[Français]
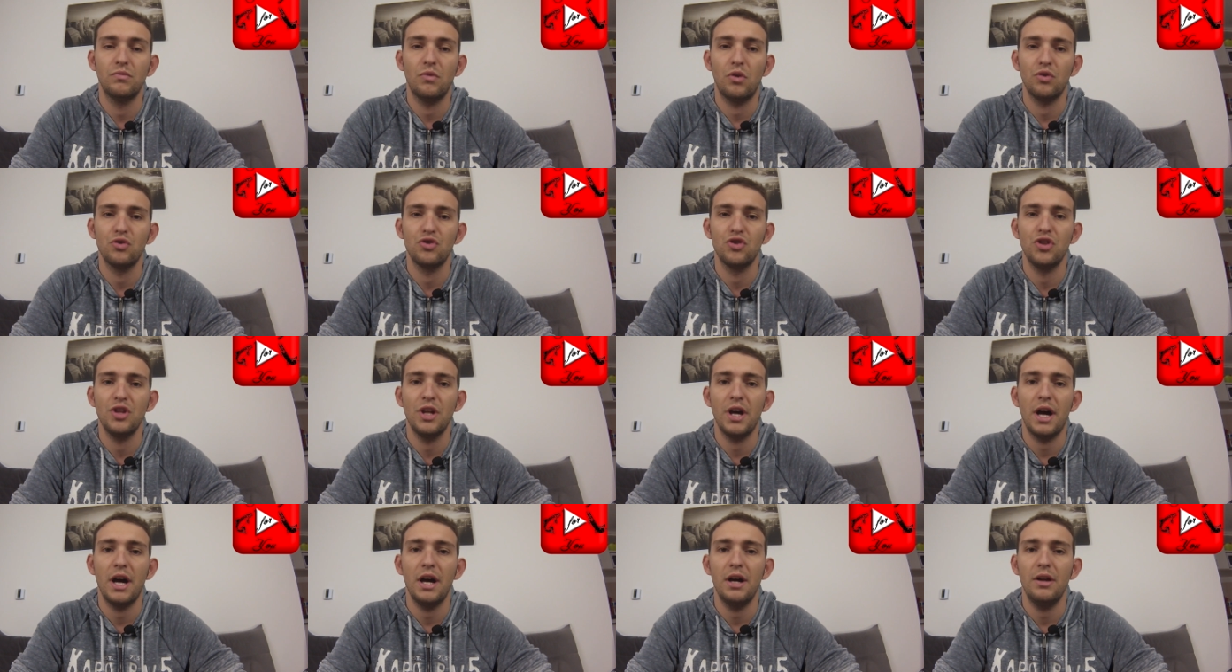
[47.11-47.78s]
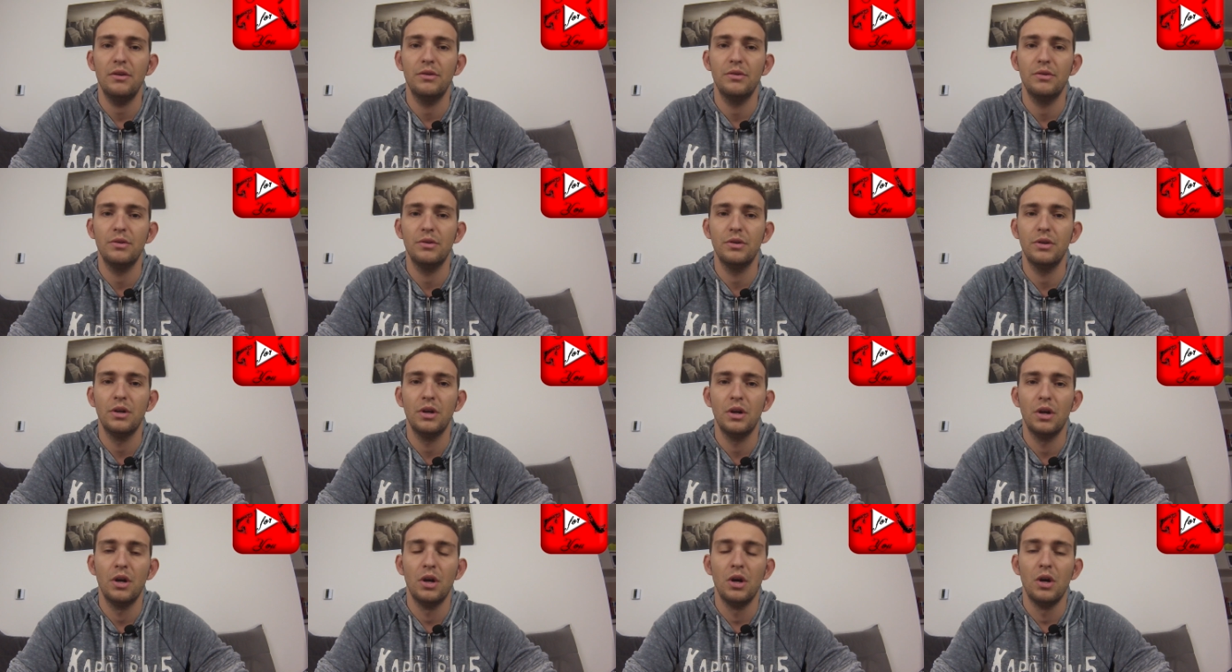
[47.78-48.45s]
en général,
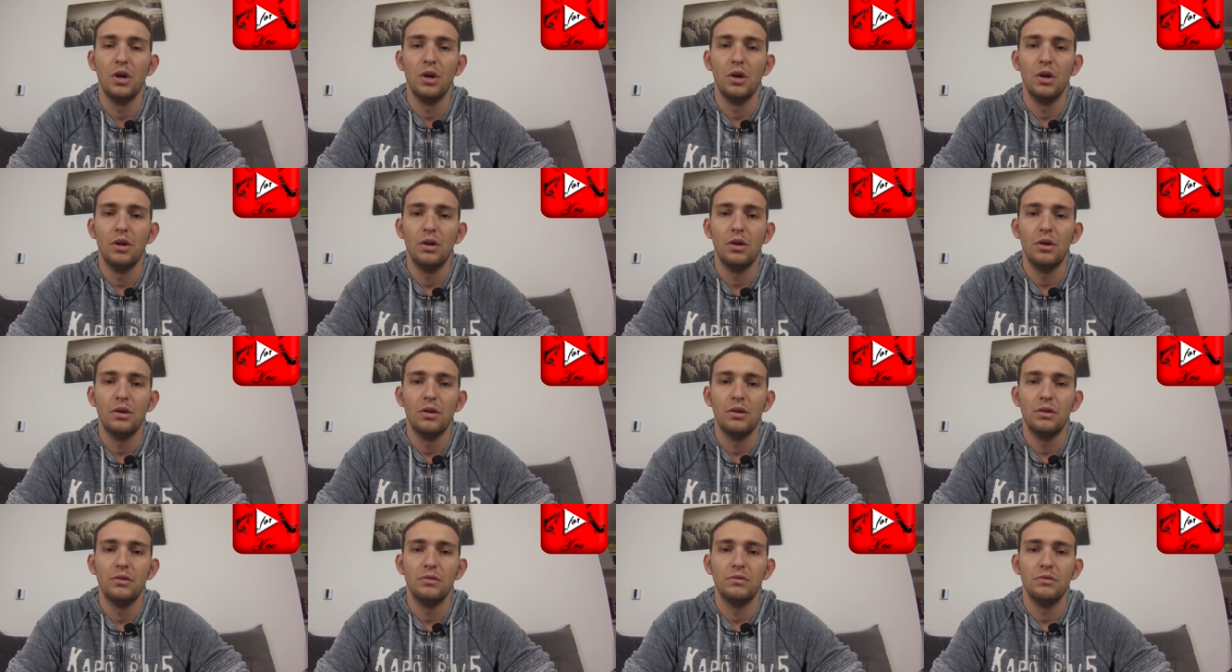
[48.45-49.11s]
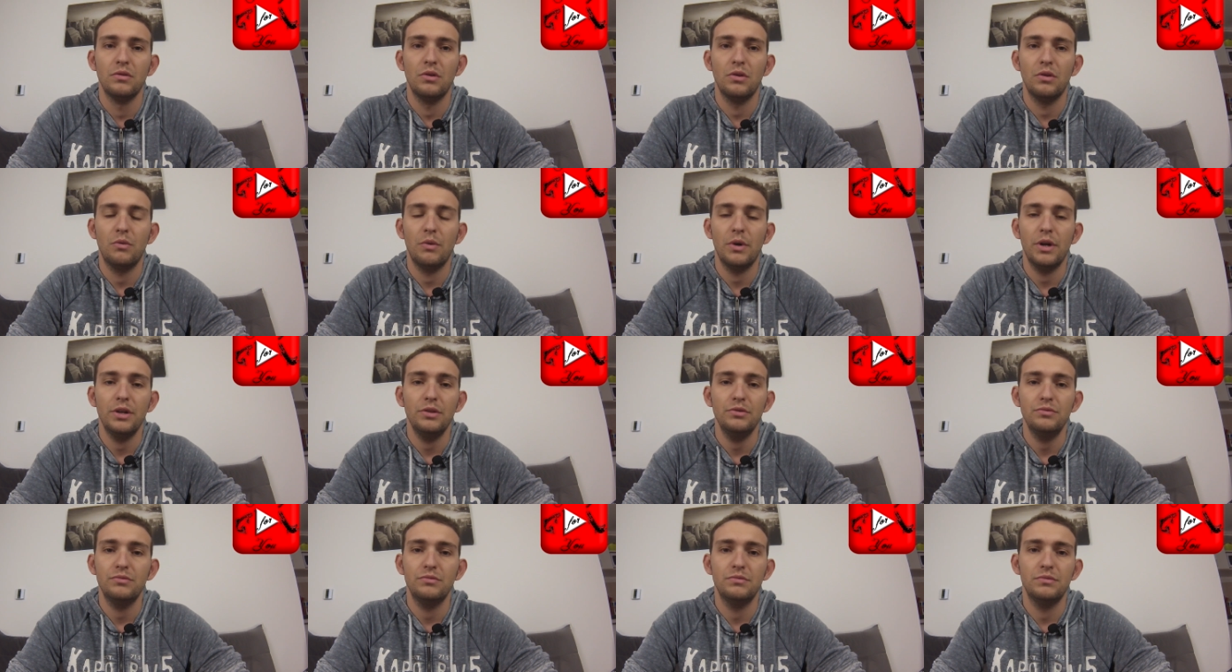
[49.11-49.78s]

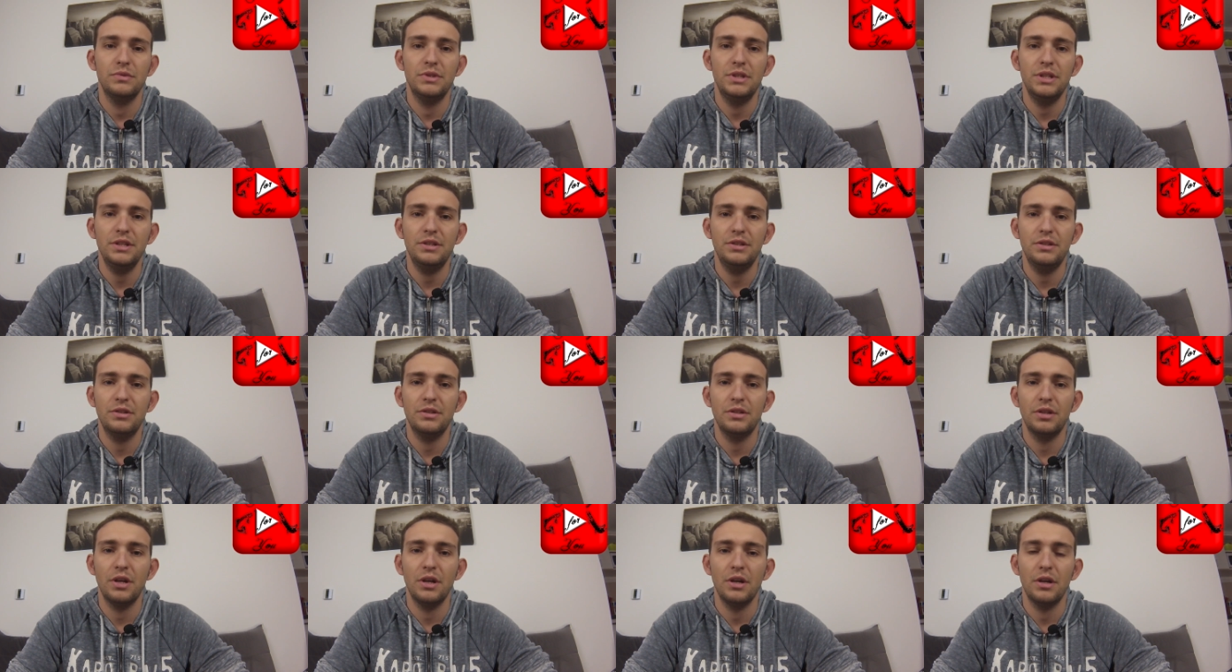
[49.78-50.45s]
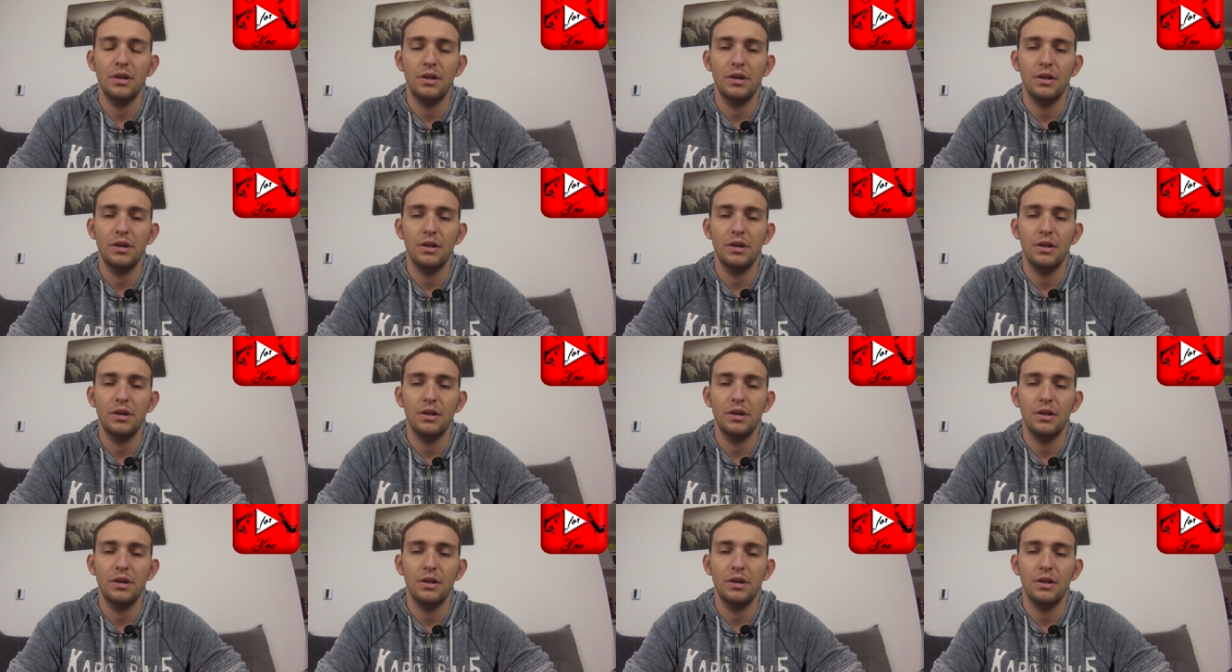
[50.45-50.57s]
10,